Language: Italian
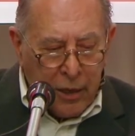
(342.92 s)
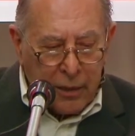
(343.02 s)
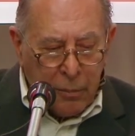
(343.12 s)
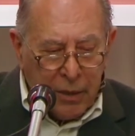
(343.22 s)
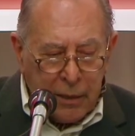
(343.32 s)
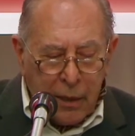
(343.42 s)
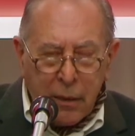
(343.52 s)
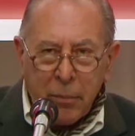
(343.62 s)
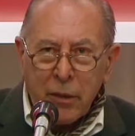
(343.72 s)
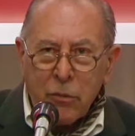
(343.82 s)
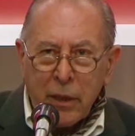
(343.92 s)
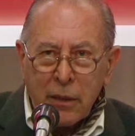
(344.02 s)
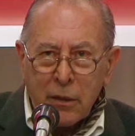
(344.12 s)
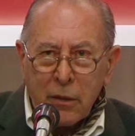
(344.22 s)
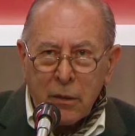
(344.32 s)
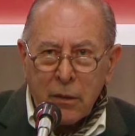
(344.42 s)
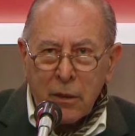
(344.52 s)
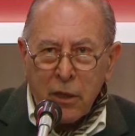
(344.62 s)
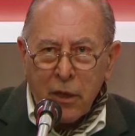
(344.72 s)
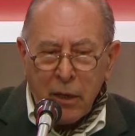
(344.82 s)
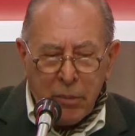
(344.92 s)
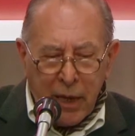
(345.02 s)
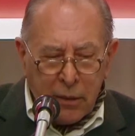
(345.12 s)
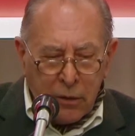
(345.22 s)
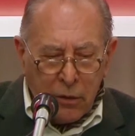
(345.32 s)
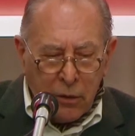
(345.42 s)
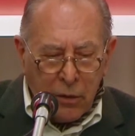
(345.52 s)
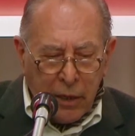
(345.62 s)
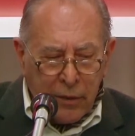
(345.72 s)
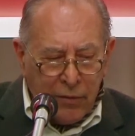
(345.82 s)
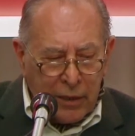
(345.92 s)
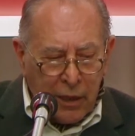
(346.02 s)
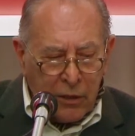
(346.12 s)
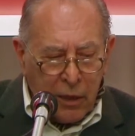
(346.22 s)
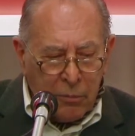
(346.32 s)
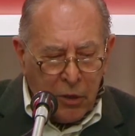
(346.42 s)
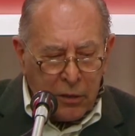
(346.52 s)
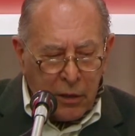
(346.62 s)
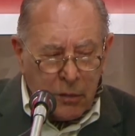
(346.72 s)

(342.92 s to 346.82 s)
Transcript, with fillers: È certamente anche per questo che celebrando l'anniversario della